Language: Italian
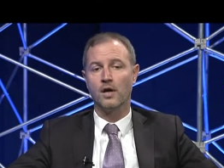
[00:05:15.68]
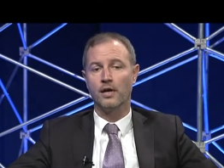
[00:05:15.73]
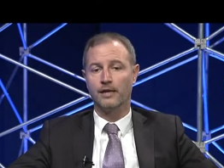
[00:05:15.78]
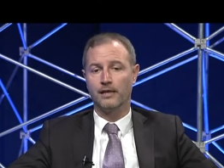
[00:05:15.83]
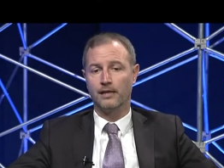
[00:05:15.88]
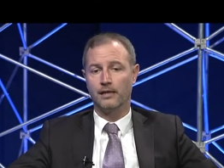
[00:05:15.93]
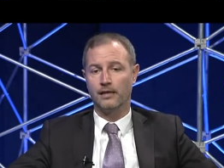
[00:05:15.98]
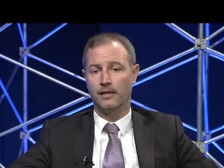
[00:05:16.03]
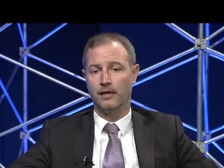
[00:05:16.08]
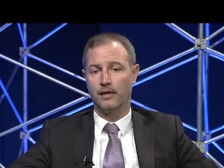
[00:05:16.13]

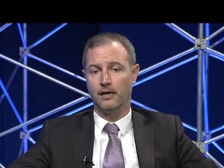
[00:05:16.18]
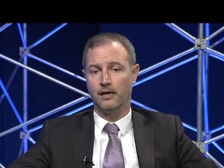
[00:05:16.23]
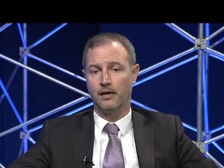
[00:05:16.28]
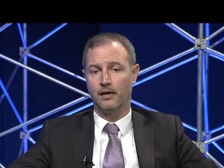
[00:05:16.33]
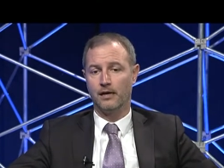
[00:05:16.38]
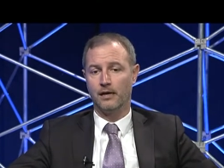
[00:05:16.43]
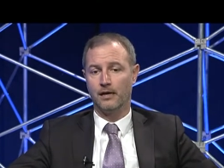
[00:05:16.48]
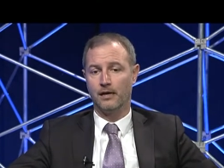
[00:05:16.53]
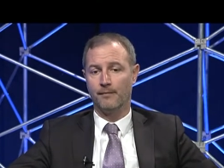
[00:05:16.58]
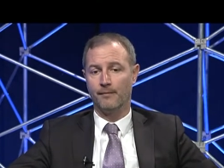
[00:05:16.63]
il
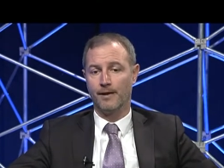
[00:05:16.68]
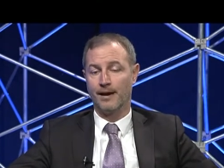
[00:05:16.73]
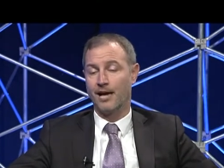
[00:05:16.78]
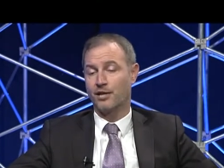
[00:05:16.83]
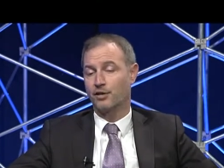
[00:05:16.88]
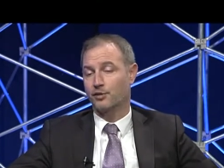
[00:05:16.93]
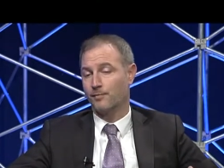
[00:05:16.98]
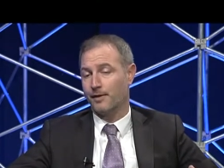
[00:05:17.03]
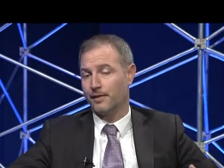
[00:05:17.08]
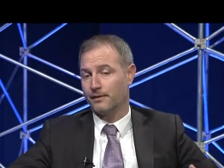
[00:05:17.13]
eh,
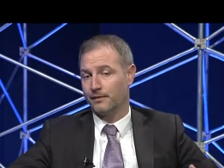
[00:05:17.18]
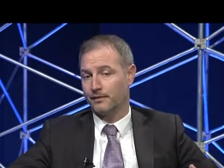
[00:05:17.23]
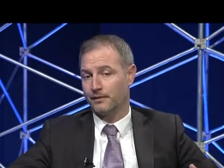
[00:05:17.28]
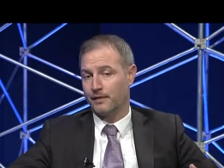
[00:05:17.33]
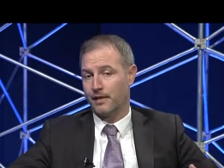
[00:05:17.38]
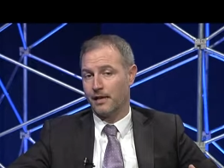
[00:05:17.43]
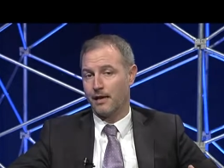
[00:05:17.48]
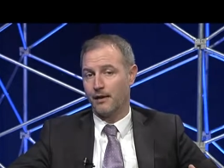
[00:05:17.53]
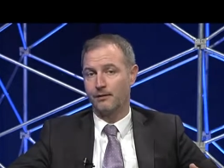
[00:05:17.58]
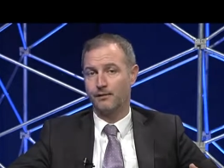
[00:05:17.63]
management
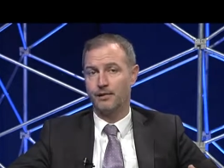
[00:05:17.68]
della,